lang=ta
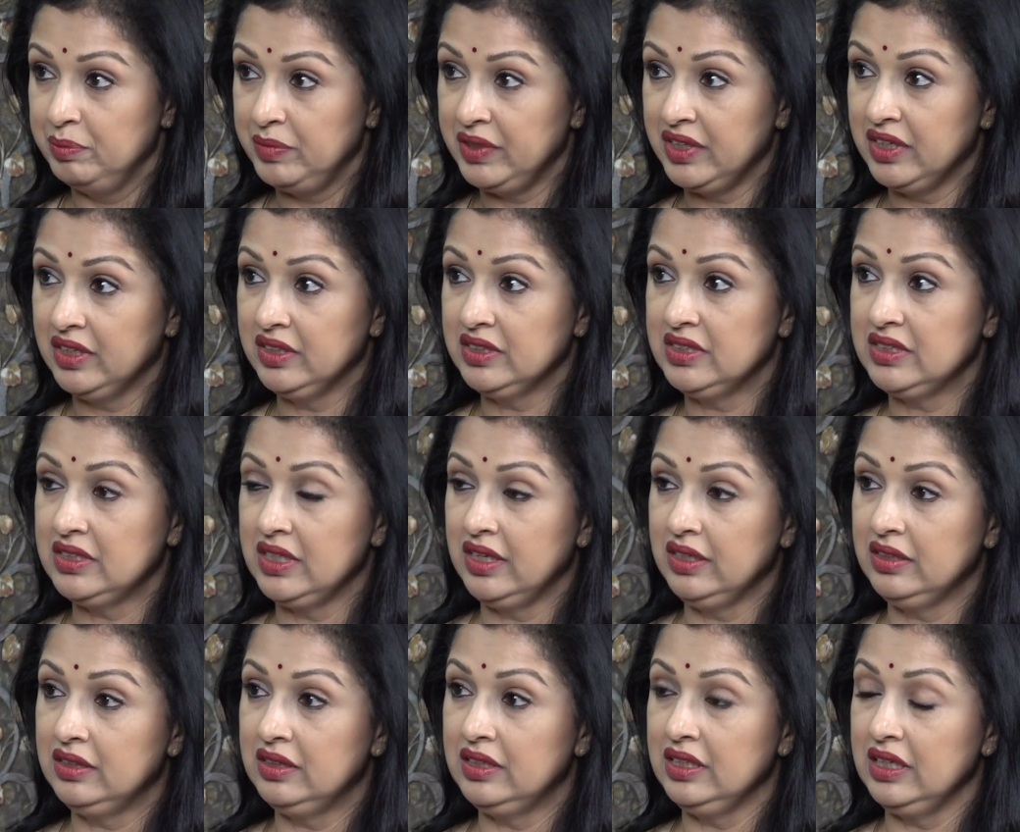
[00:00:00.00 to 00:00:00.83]
மே
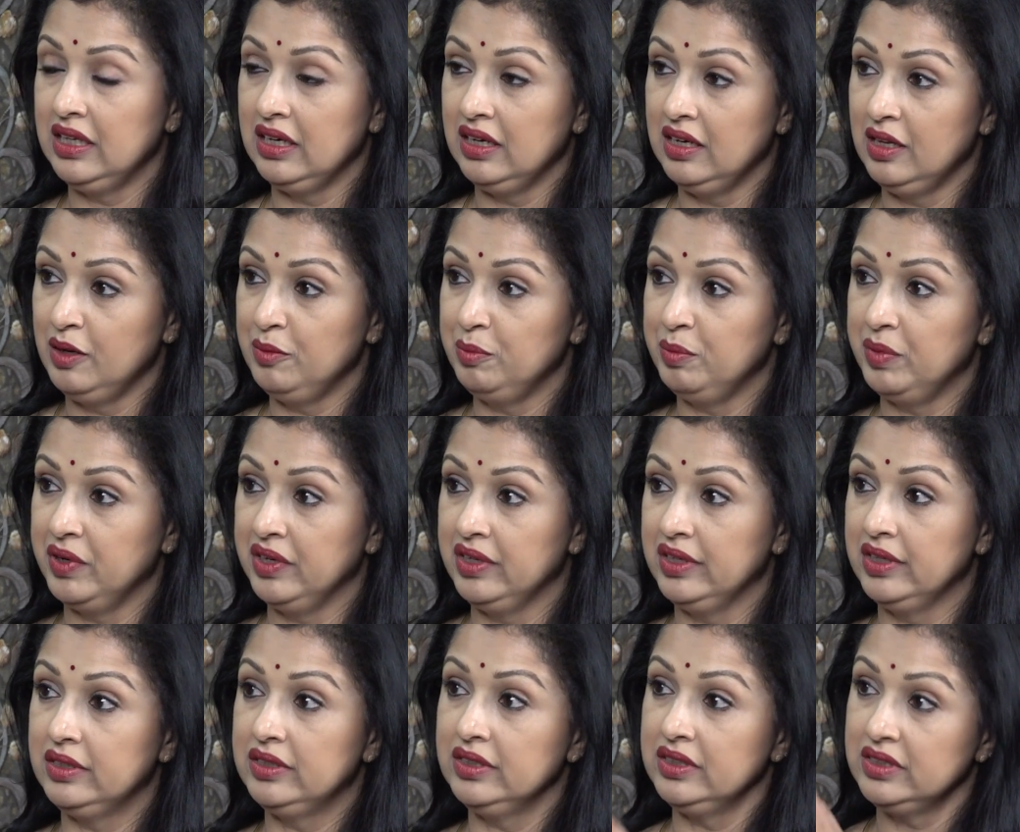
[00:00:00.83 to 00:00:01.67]
சேர்த்து எல்லாம்
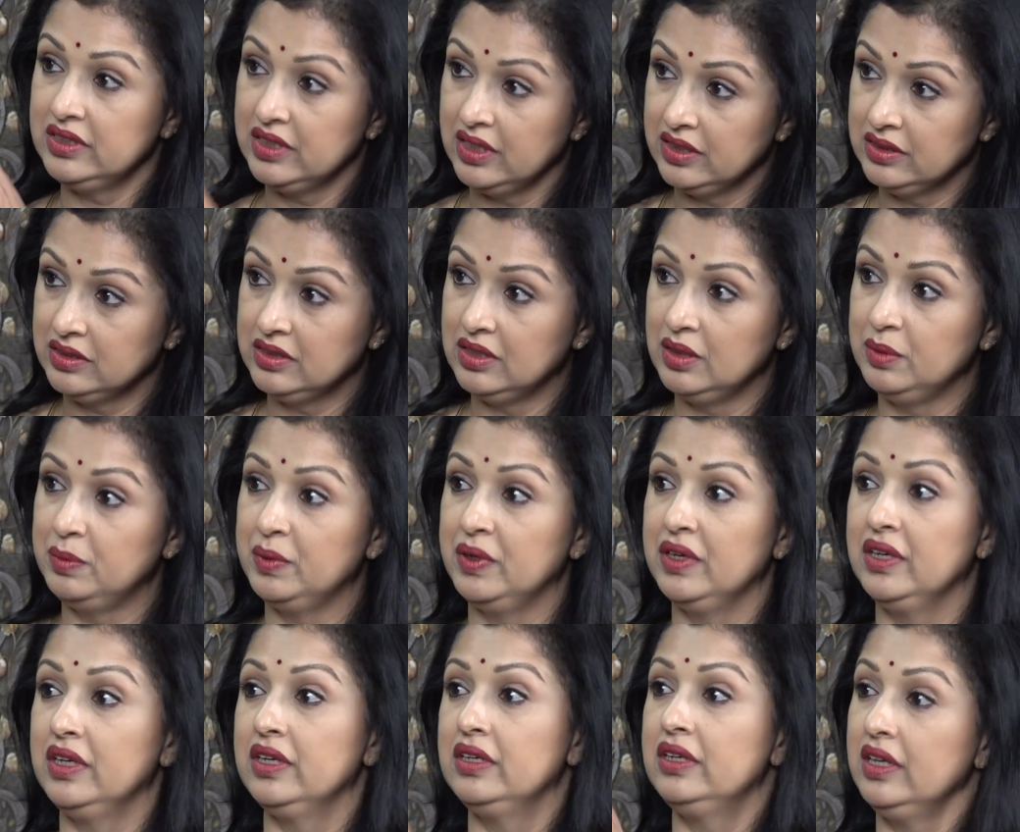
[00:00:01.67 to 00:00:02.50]
பண்ணிவிட்டு சென்சர்
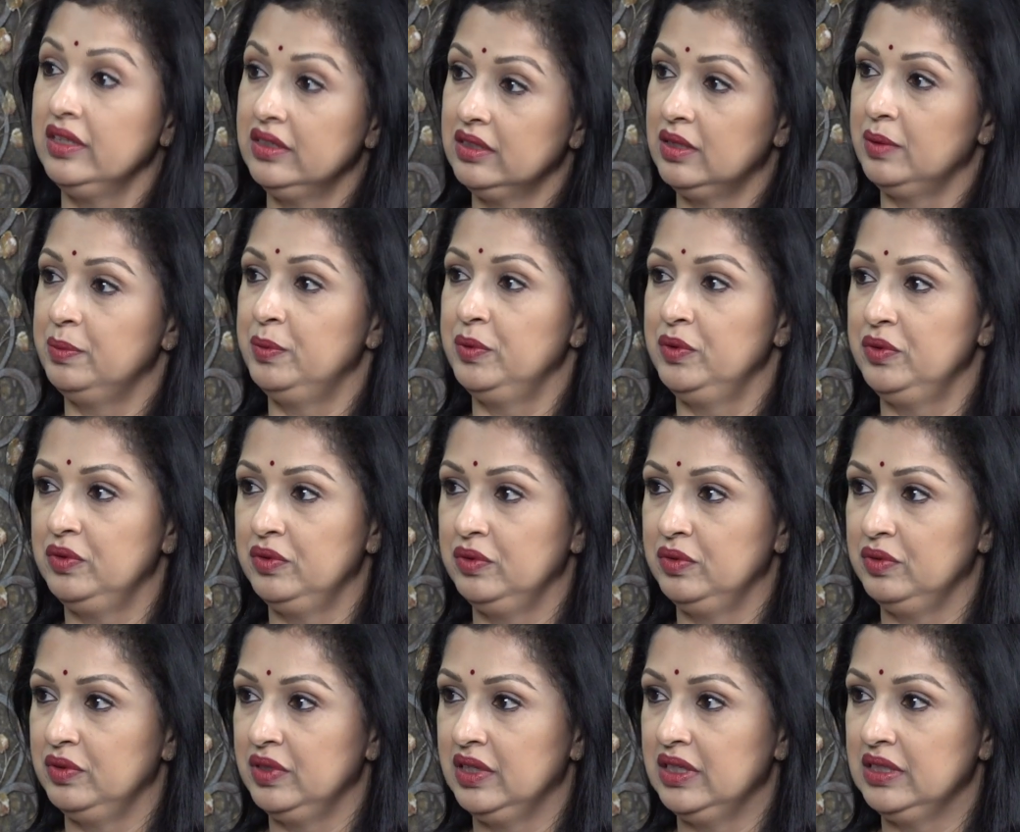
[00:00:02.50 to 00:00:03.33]
பண்ணிவிட்டு
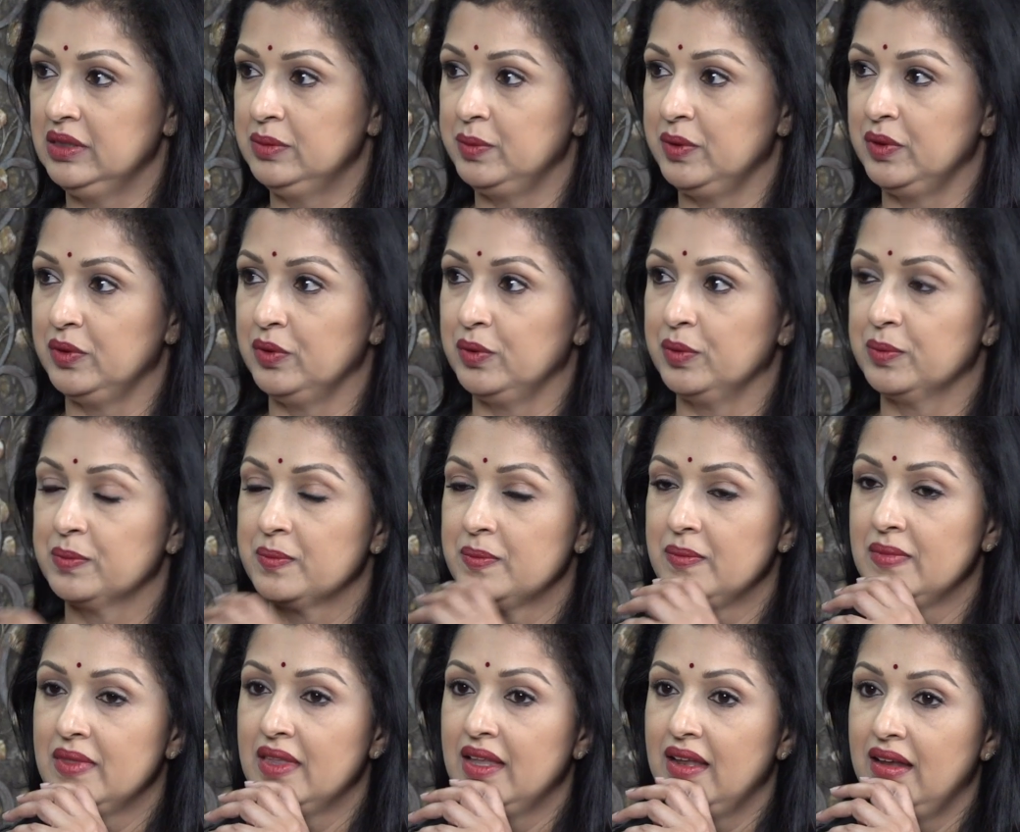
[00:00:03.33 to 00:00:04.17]
அதுக்கப்புறம் ரிலீஸ் பண்ணோம்
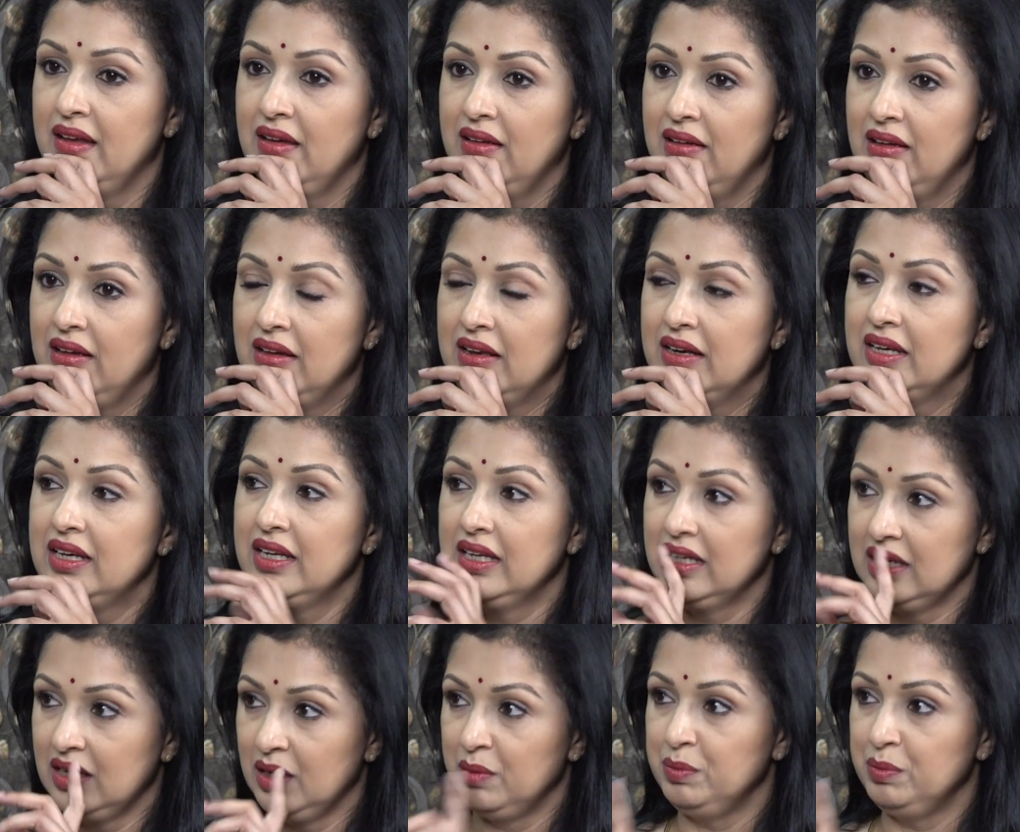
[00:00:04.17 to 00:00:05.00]
நீங்கள்